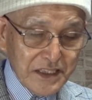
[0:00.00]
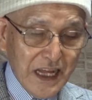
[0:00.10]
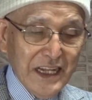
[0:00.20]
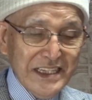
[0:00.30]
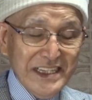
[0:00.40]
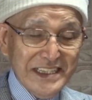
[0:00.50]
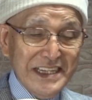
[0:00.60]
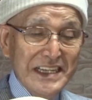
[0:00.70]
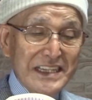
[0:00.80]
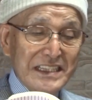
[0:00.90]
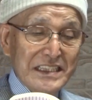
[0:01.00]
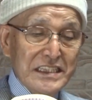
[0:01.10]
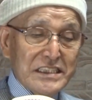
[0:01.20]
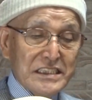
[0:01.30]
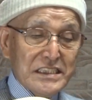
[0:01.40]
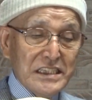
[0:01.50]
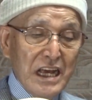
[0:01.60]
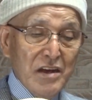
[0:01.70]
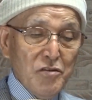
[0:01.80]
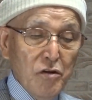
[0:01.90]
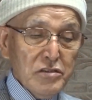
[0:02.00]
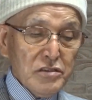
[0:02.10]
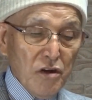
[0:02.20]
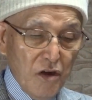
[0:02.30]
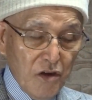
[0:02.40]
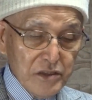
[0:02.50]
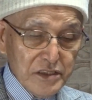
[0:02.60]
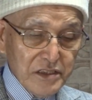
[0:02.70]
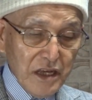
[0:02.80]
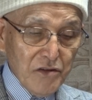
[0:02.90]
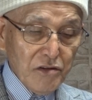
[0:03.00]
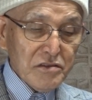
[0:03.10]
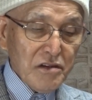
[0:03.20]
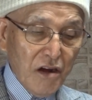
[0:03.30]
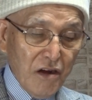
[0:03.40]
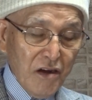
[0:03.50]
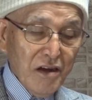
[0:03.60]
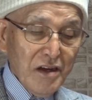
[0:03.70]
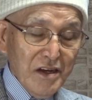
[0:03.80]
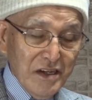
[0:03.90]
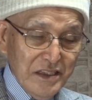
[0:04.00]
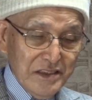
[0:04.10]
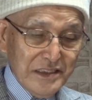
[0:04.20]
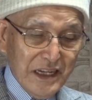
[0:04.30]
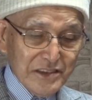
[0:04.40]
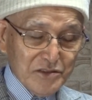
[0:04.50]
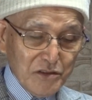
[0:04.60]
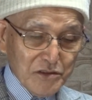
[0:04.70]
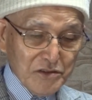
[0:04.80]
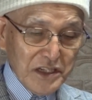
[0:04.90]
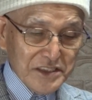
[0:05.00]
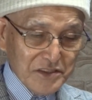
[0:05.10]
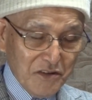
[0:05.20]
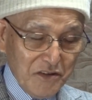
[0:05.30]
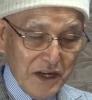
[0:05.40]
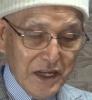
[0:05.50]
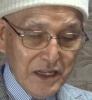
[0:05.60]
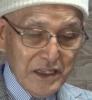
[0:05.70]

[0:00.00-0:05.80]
何 ?1000 億個 ?2000 億個なんということなんです、これは。